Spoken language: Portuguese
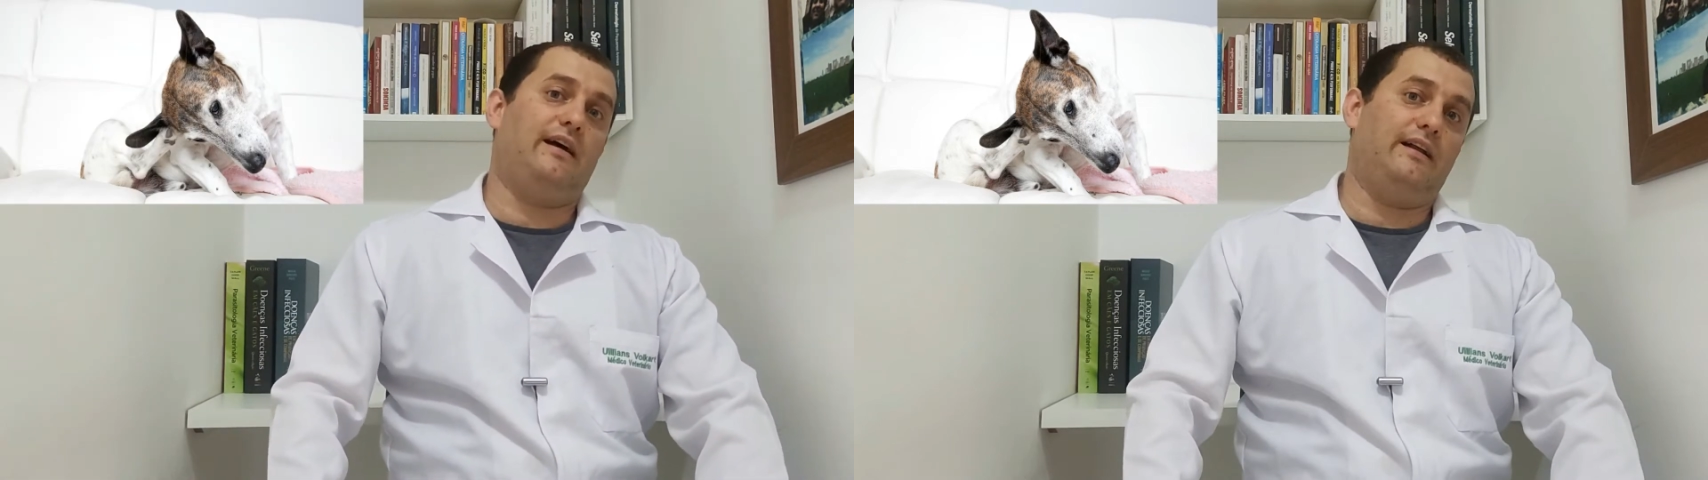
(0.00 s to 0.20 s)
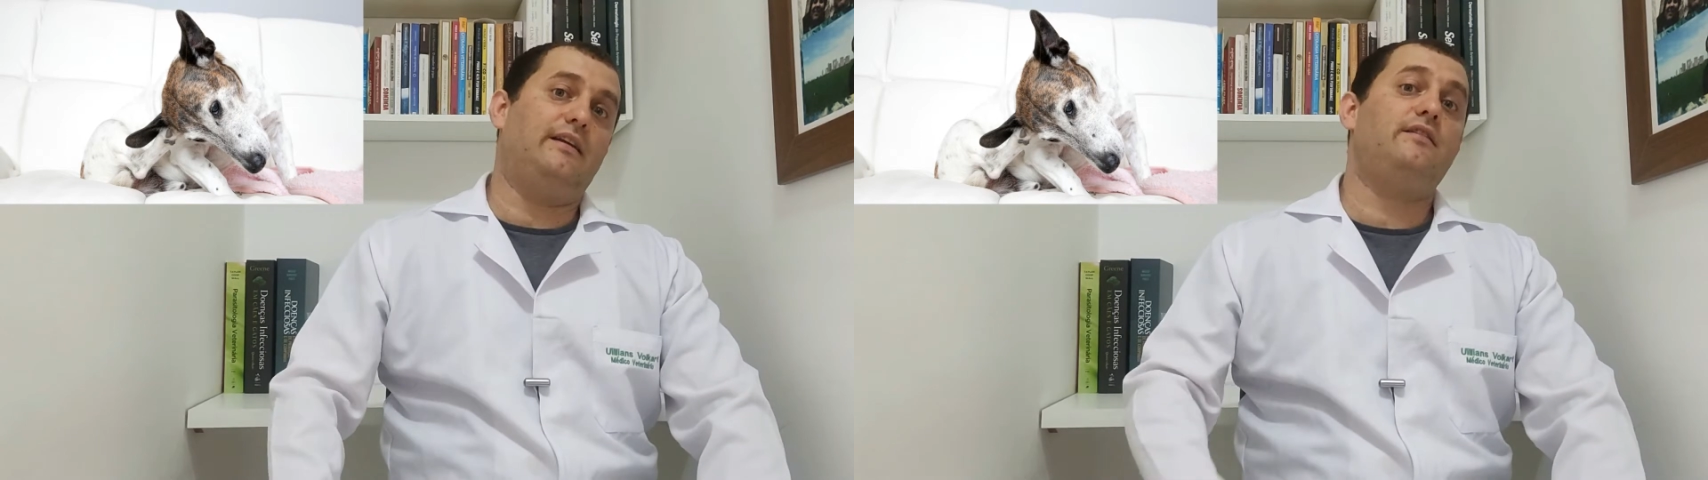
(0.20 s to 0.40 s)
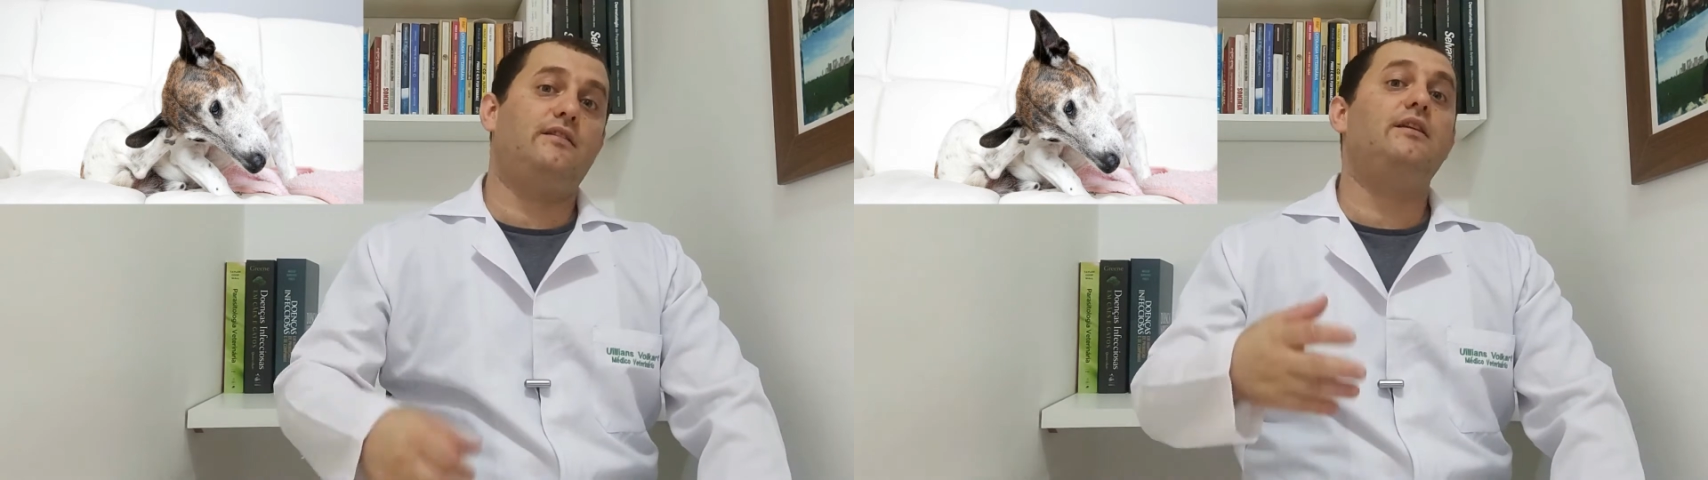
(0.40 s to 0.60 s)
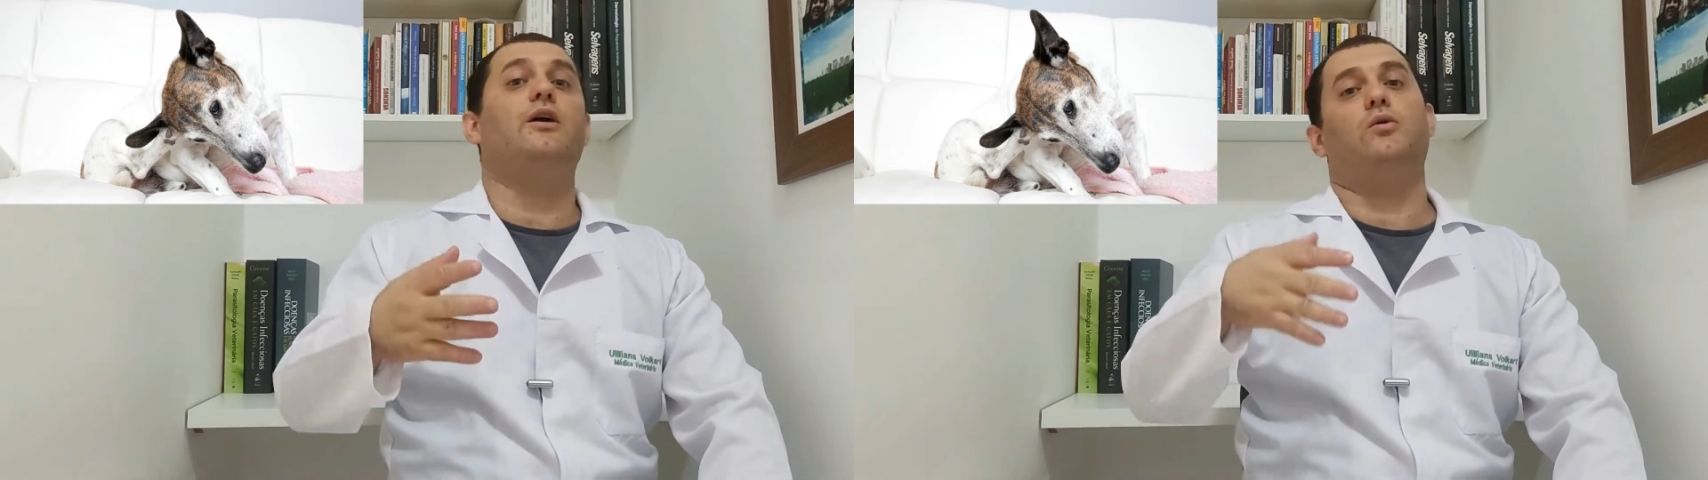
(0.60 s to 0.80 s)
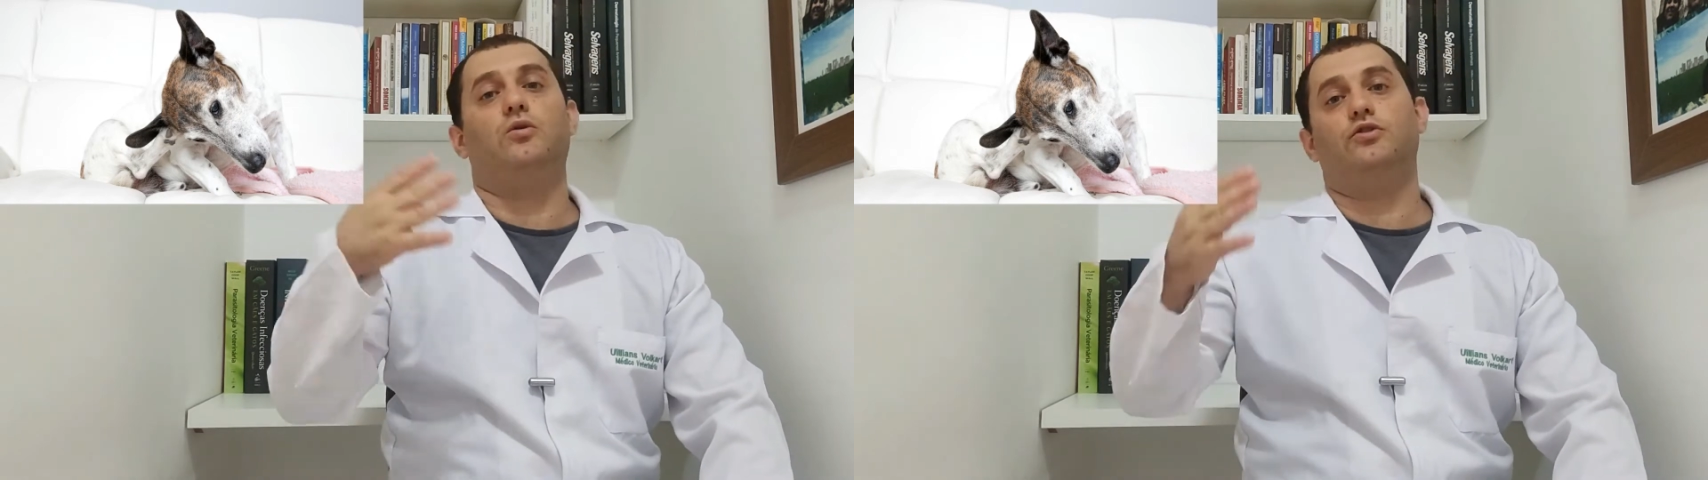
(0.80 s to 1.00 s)
Ali sim,
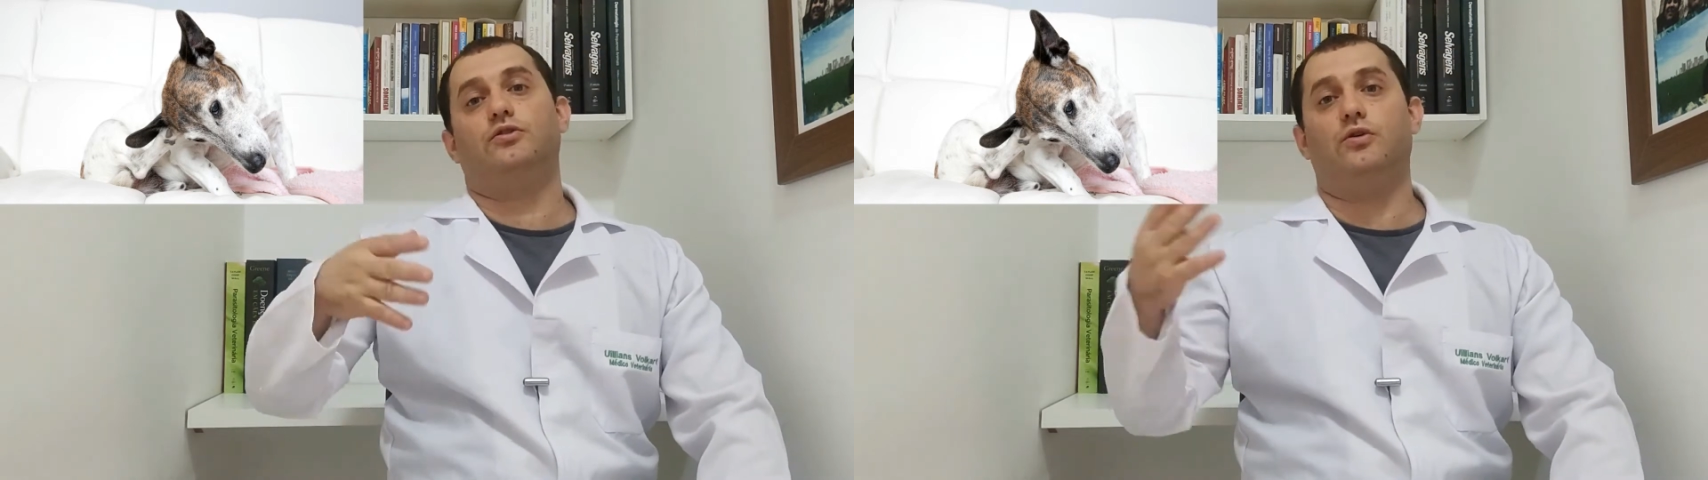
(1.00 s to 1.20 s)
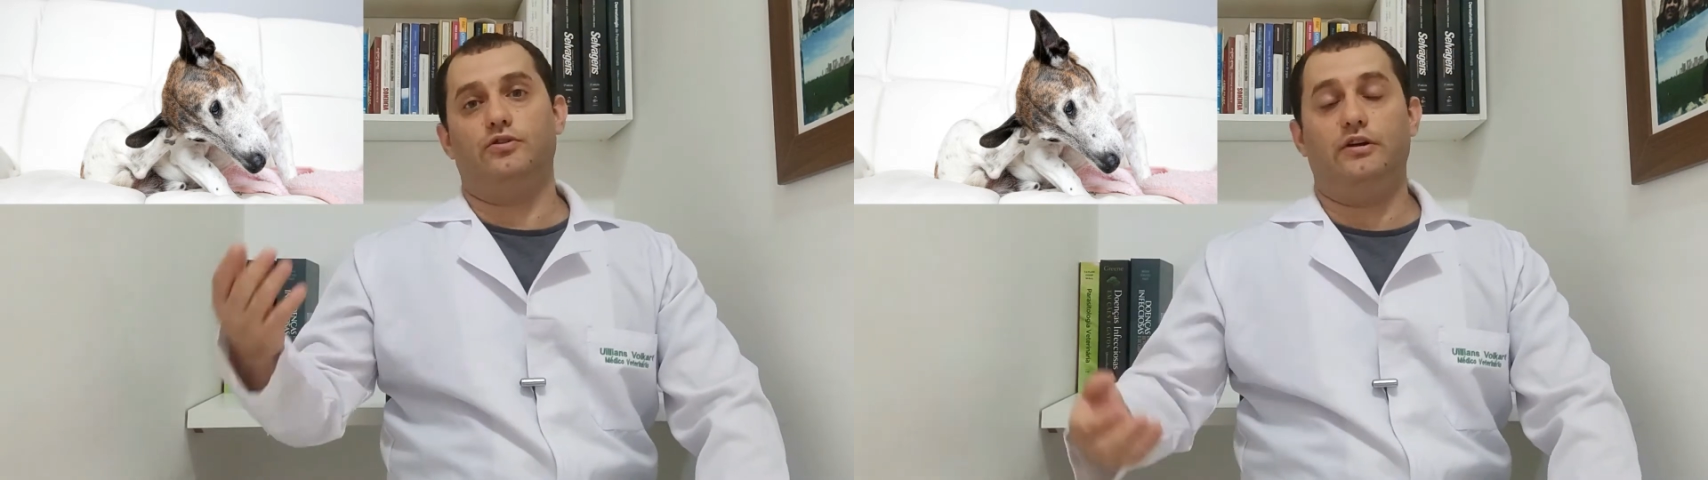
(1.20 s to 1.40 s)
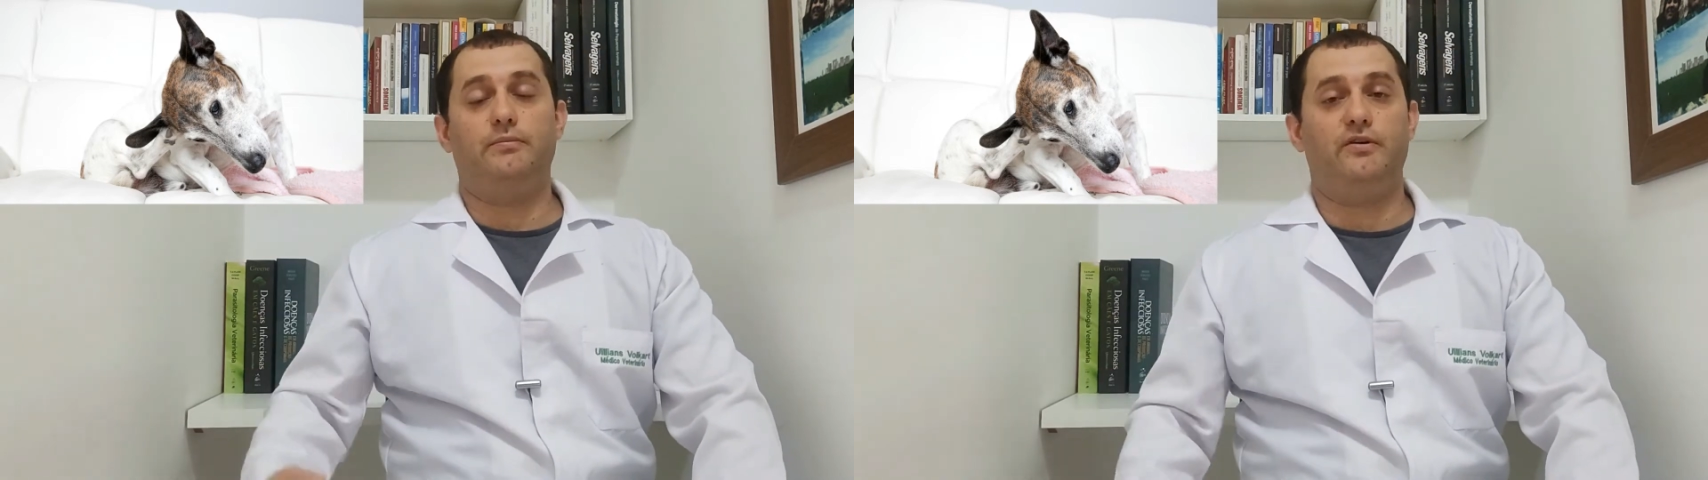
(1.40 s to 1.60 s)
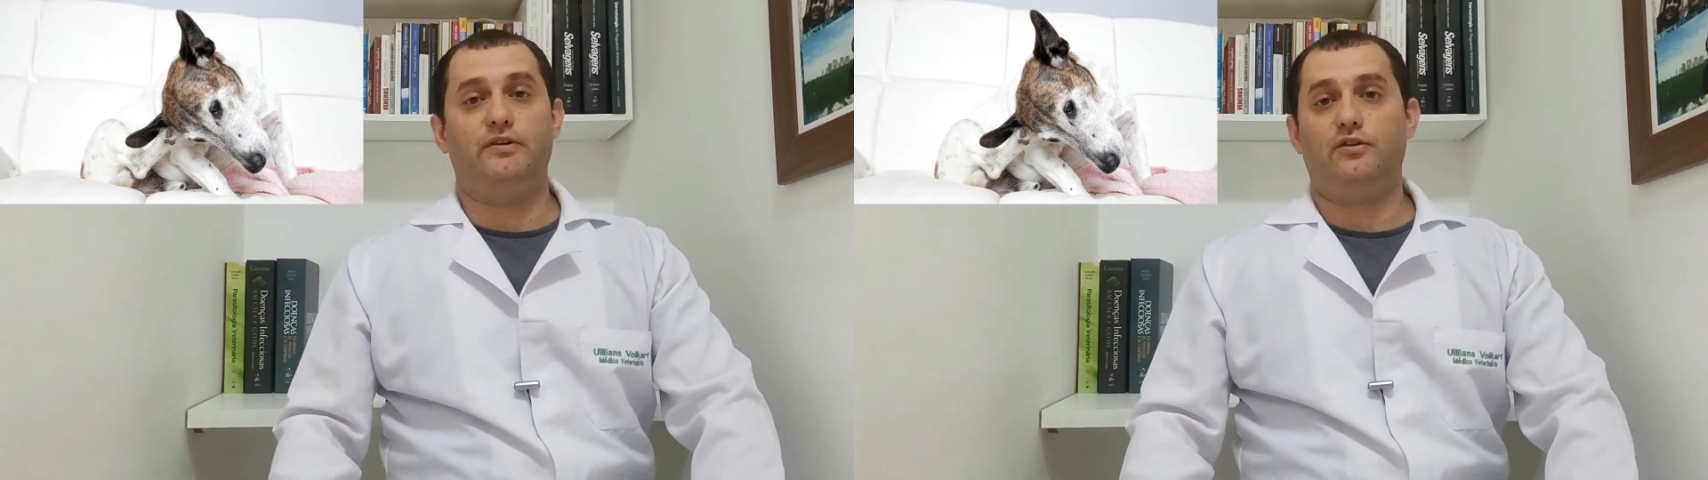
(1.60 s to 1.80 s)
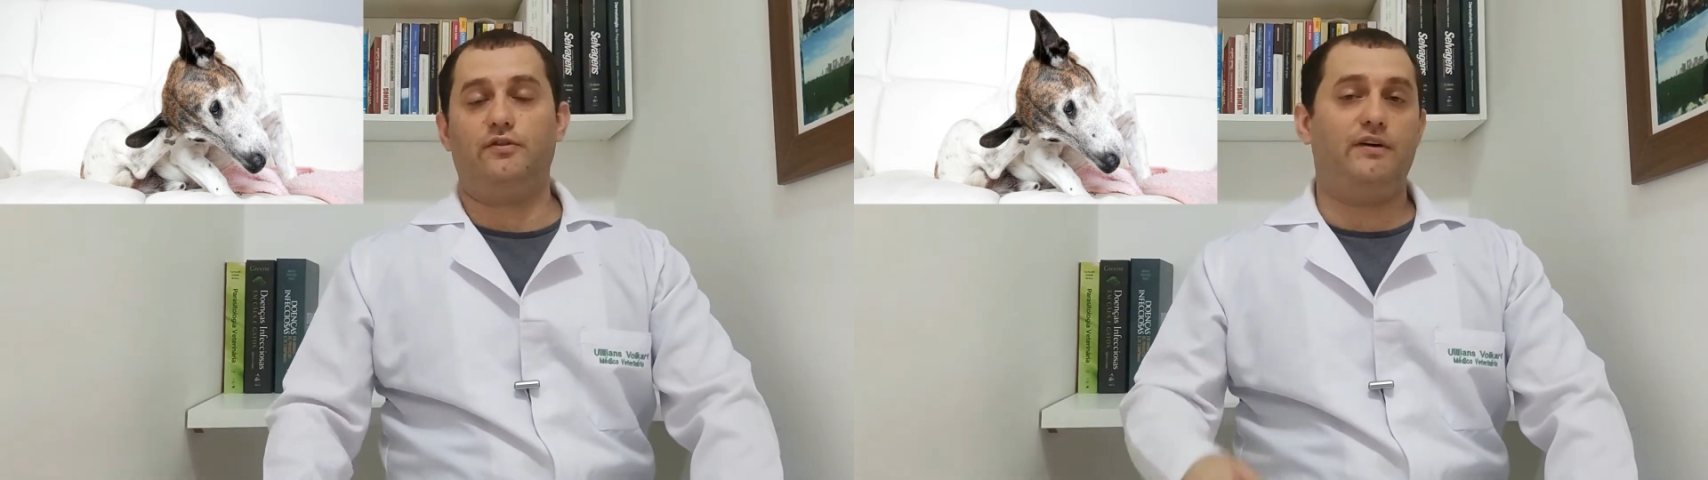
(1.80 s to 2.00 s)
o corticoide ele pode
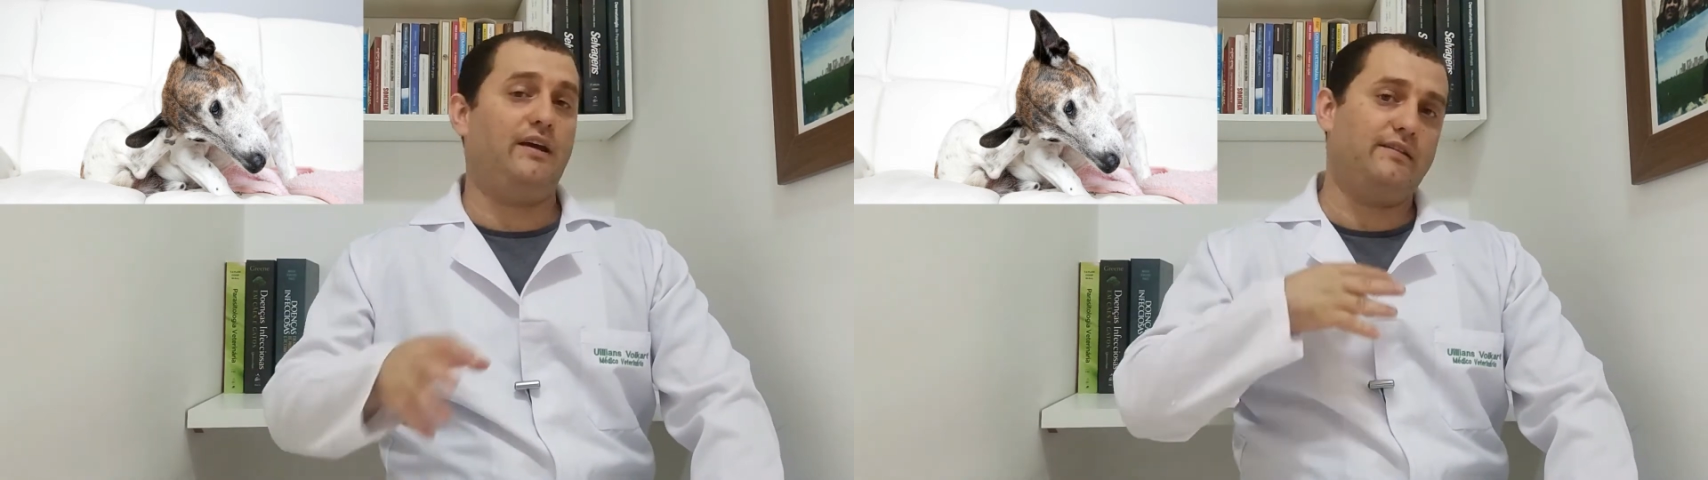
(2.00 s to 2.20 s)
resolver,